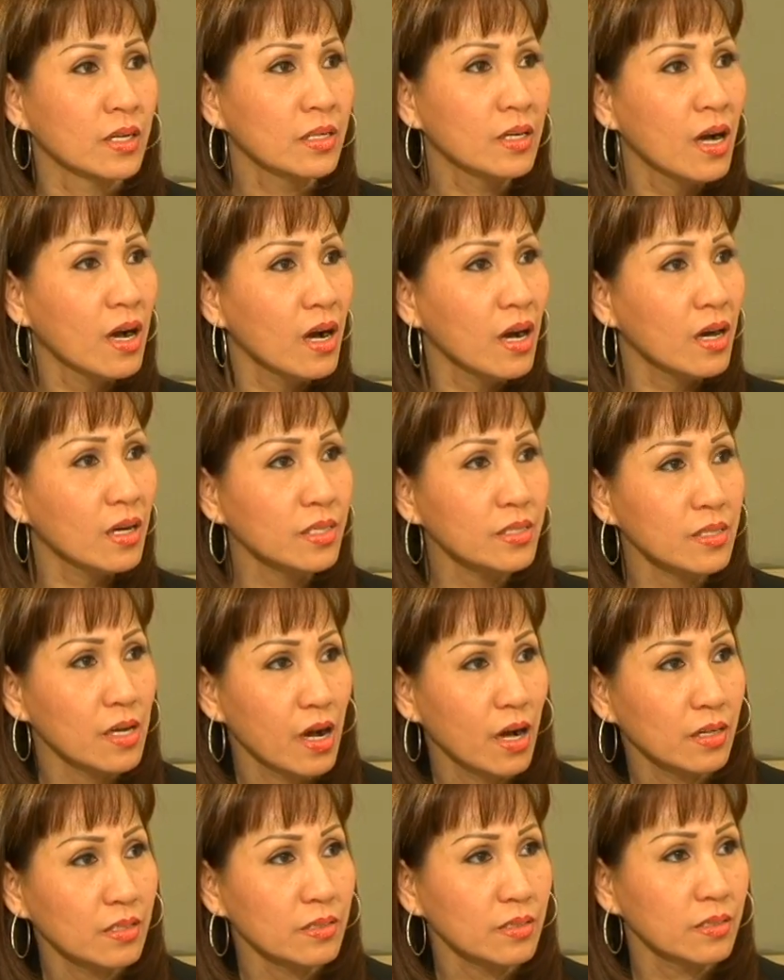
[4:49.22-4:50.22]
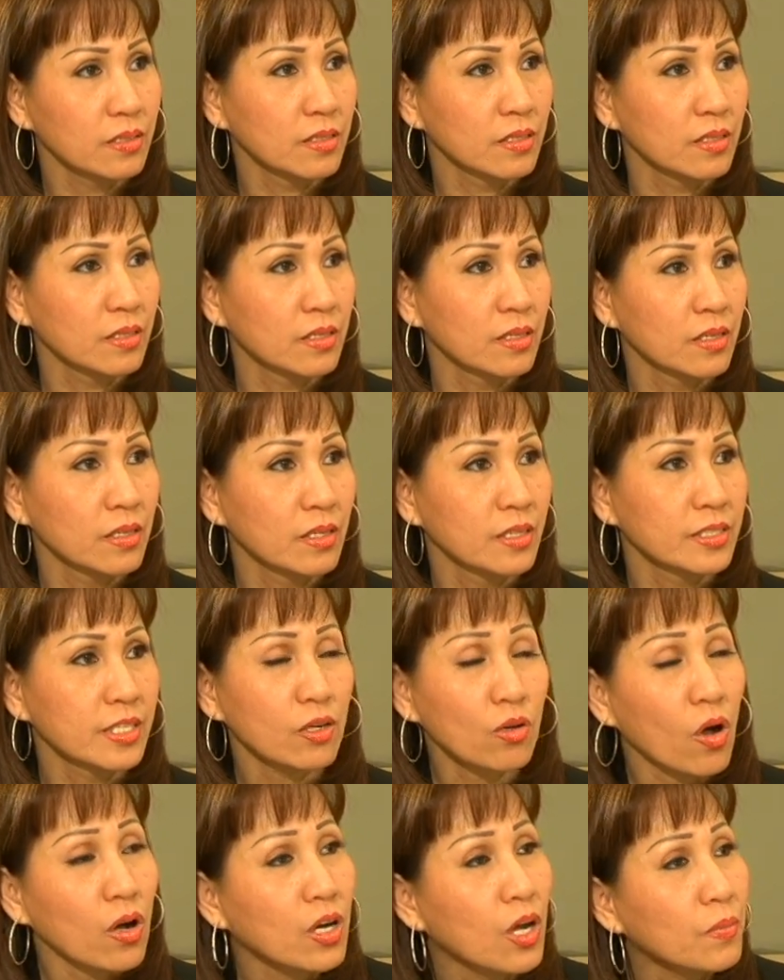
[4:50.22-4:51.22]
Ngớ ngẩn! Sao
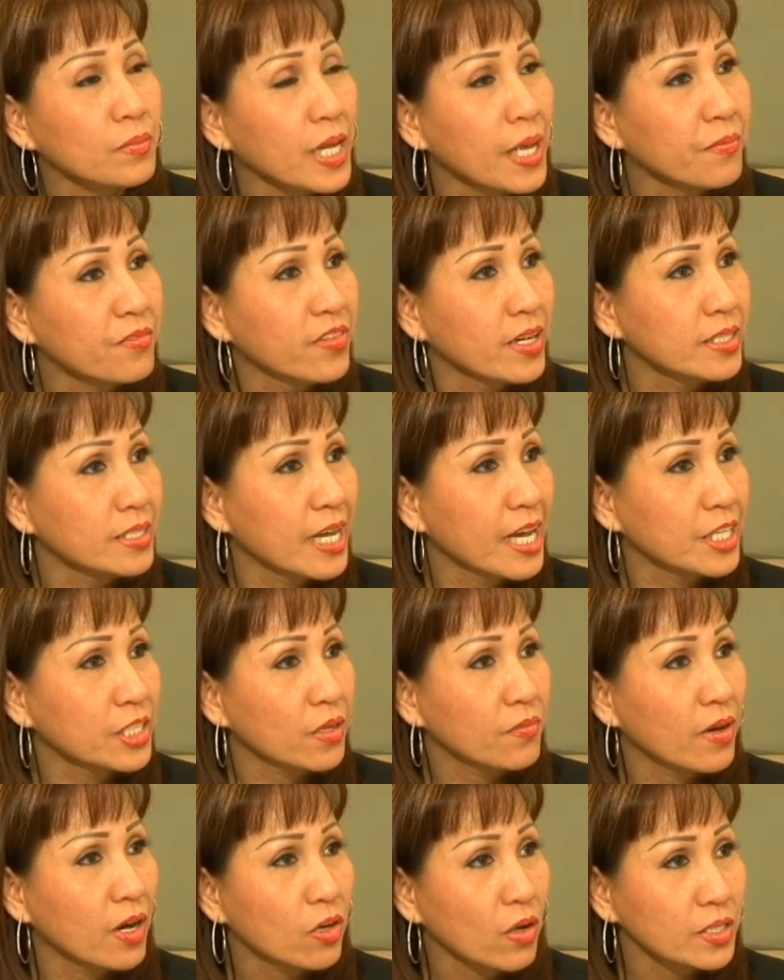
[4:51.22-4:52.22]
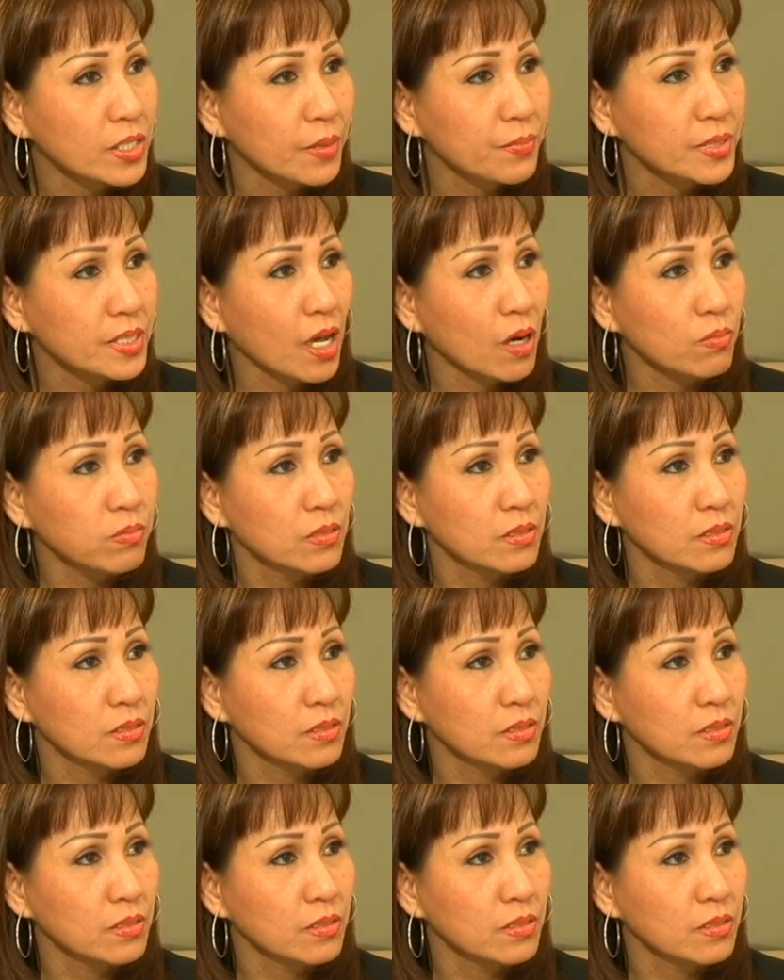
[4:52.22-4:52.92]
con không đem về nhà cho vợ con chăm sóc